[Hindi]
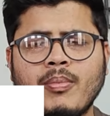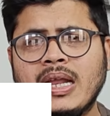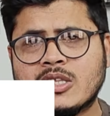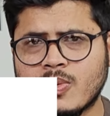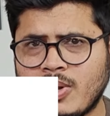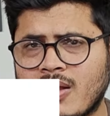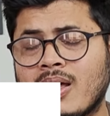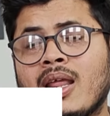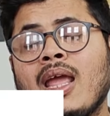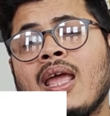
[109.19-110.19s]
मील्स भी मिलने
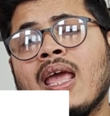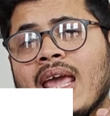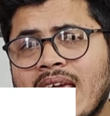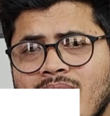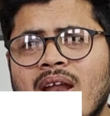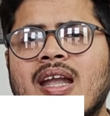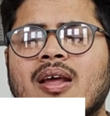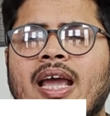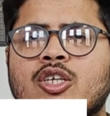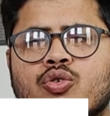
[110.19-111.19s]
वाले हैं
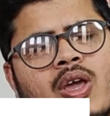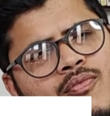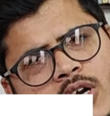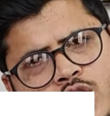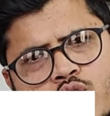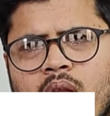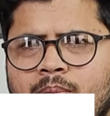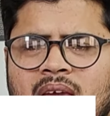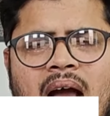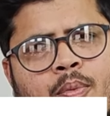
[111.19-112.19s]
इवेंट गाइज जो है वर्चुअल
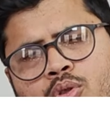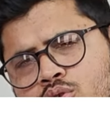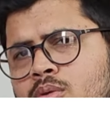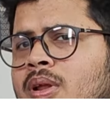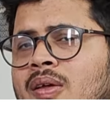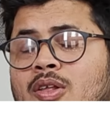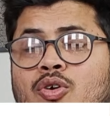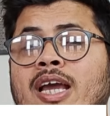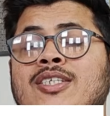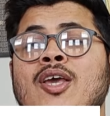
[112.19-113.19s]
भी आपको दोस्तों मिलने वाले
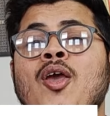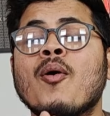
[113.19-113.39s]
तो गाइज